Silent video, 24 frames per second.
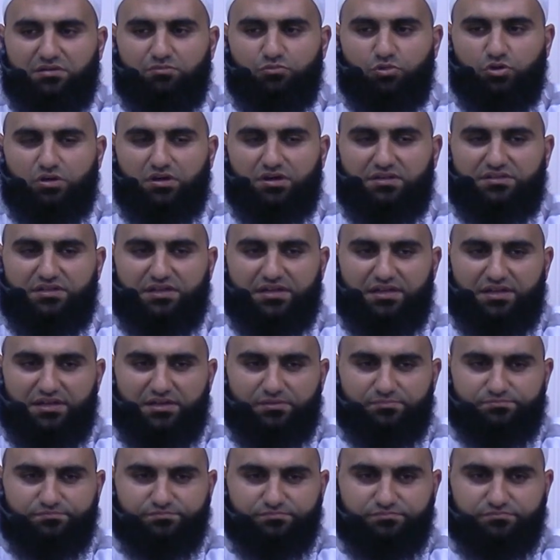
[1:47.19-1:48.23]

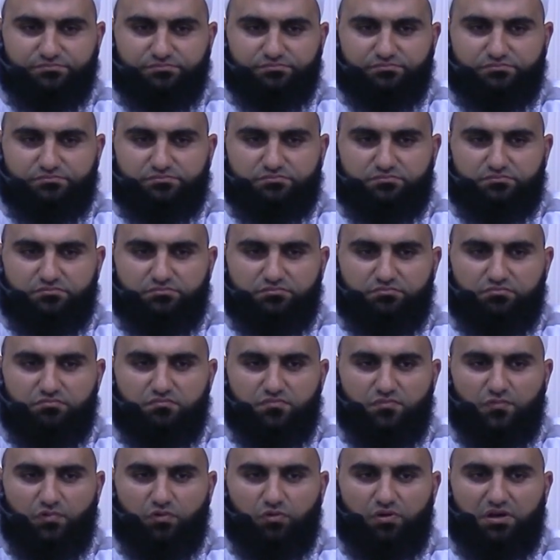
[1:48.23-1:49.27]
مرادها
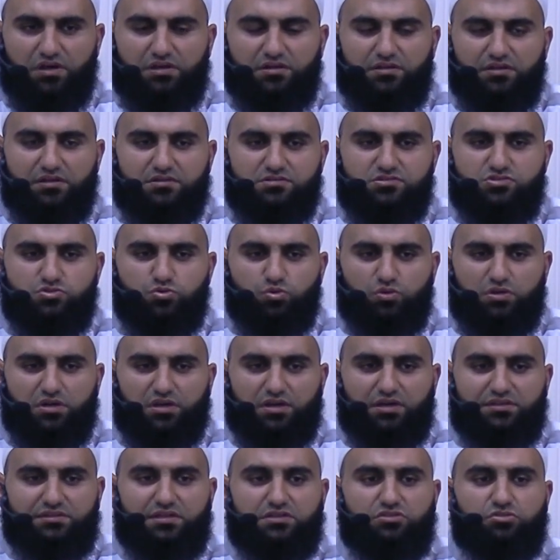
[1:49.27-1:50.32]
وأن
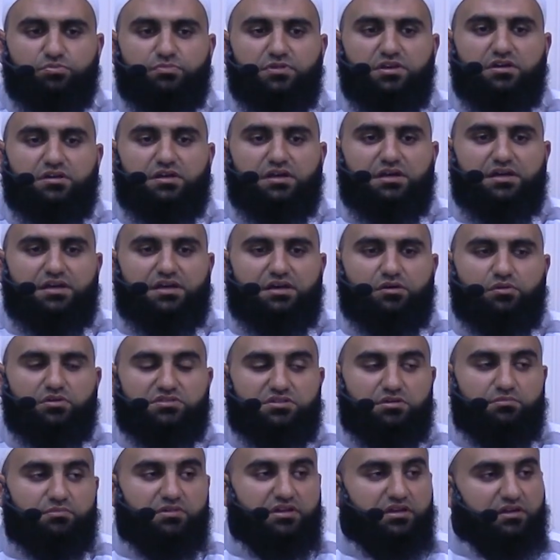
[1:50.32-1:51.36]
يرزقك تطبيقها
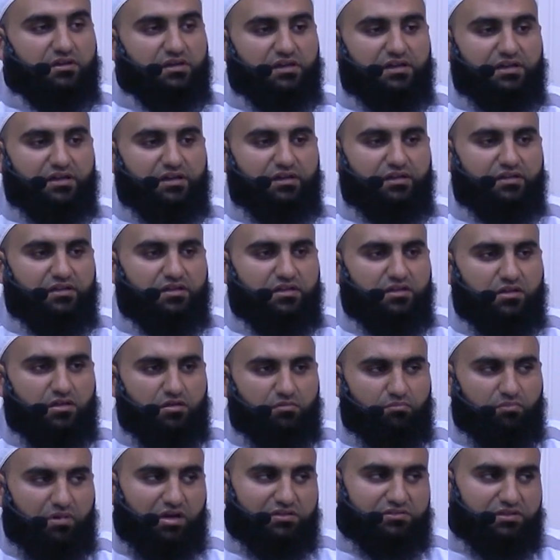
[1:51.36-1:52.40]
وتبليغها
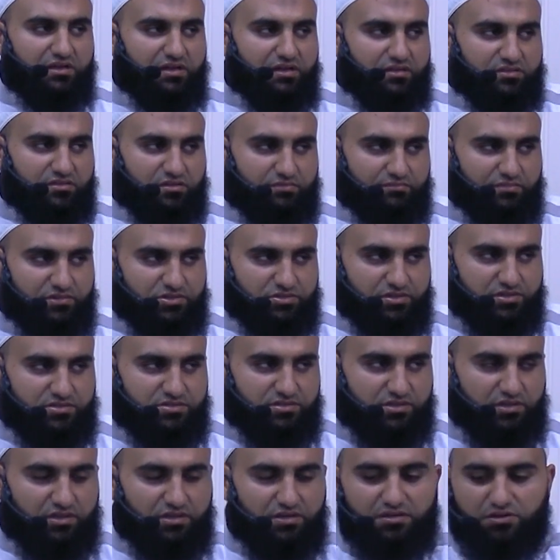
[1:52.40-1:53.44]
بعد هذا
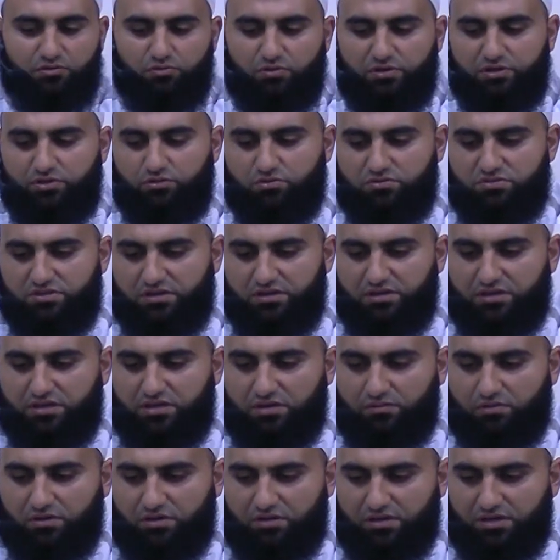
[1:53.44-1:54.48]
المجلس إنه ولي
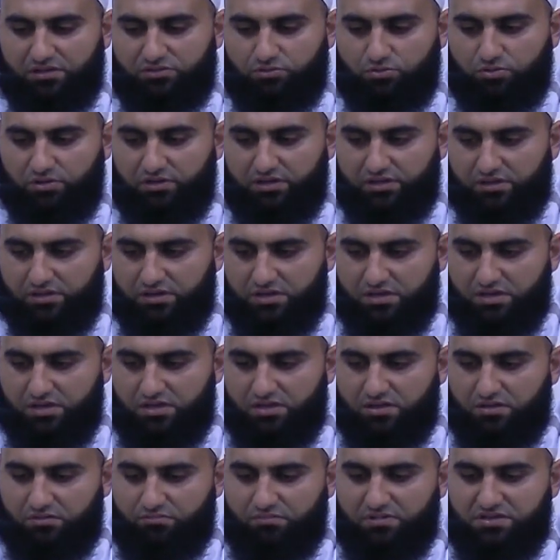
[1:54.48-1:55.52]
ذلك والقادر عليه
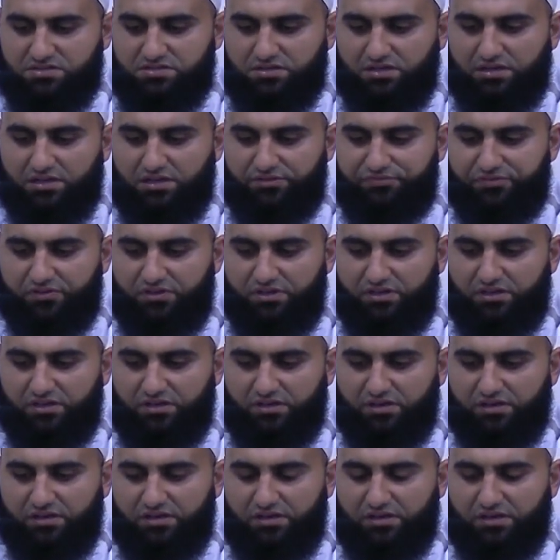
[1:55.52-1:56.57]
ما زلنا
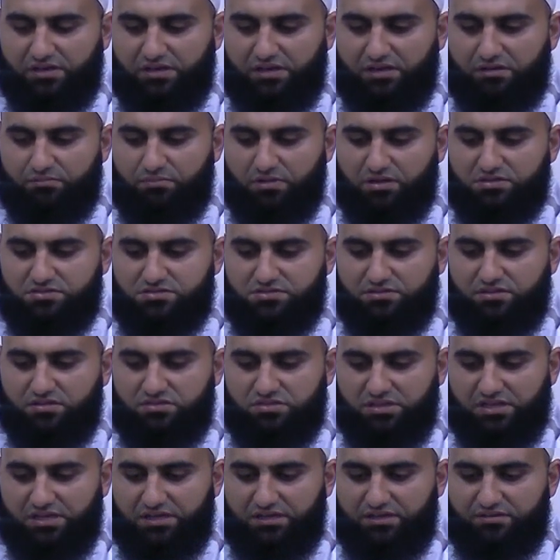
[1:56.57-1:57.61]
في آه، المقصد
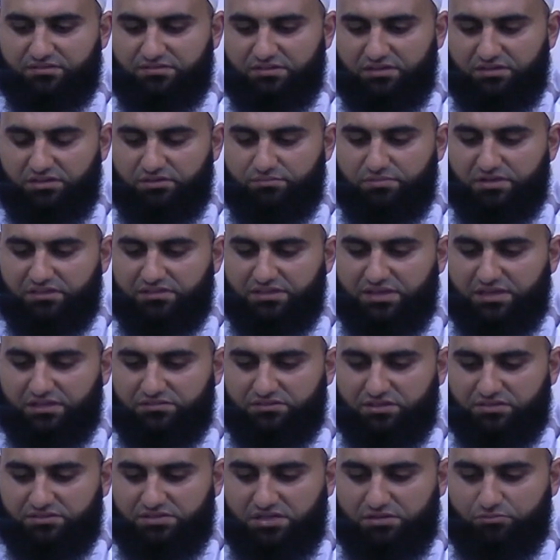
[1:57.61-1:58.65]
الثالث
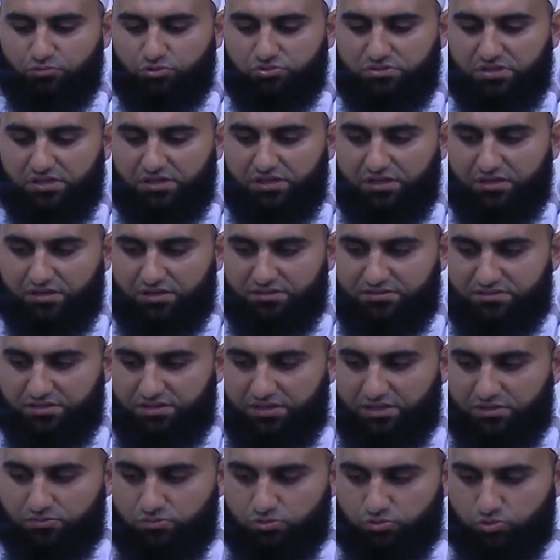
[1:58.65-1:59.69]
العبادات كتاب الطهارة
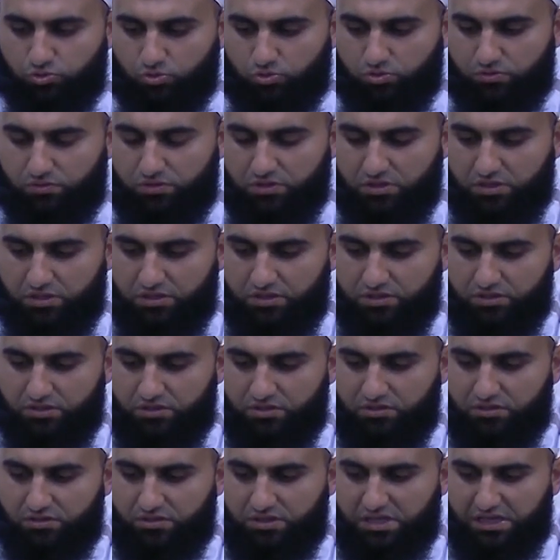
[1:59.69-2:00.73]
الوضوء
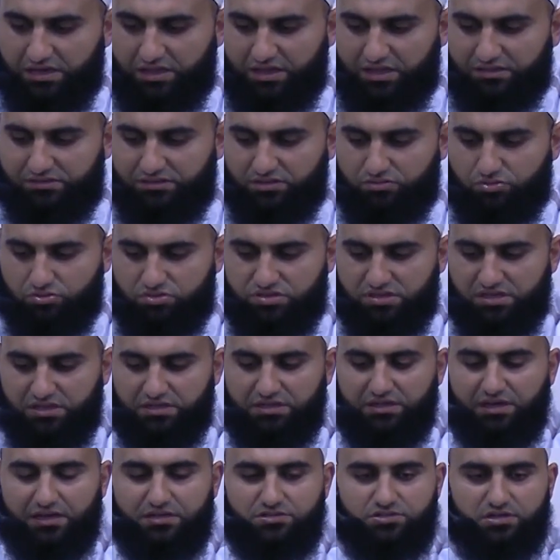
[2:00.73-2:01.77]
الحديث
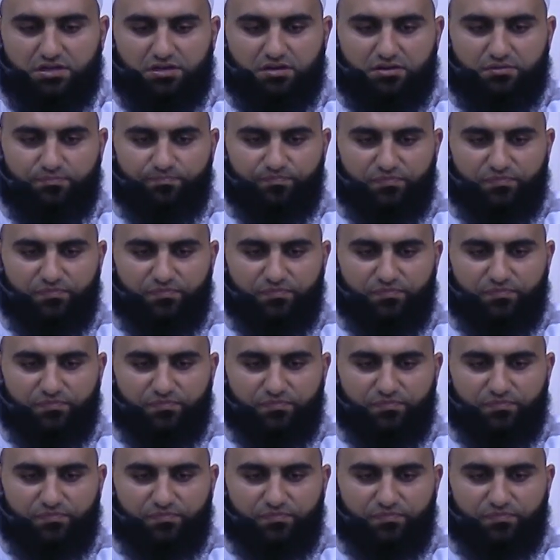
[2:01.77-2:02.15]
الثاني عشر